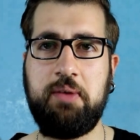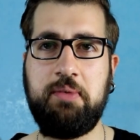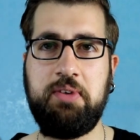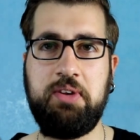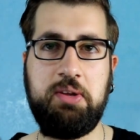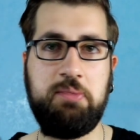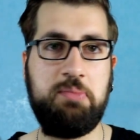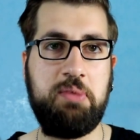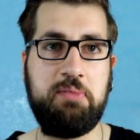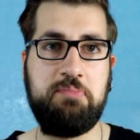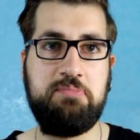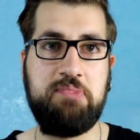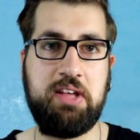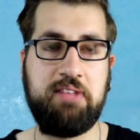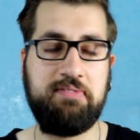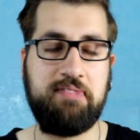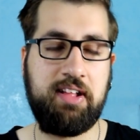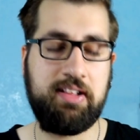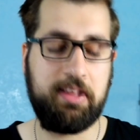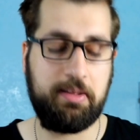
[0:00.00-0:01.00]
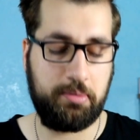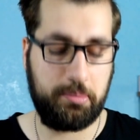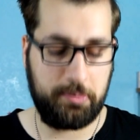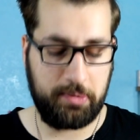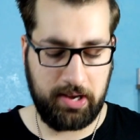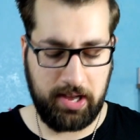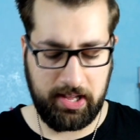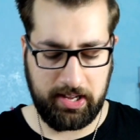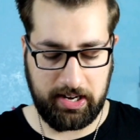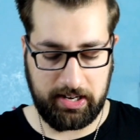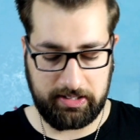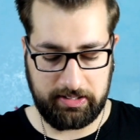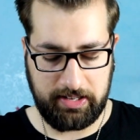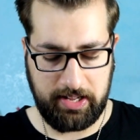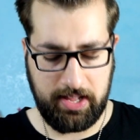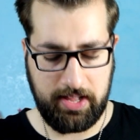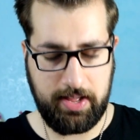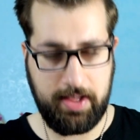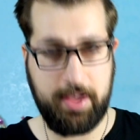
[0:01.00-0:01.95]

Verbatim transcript: quindi mi, mi è andata proprio alla grande.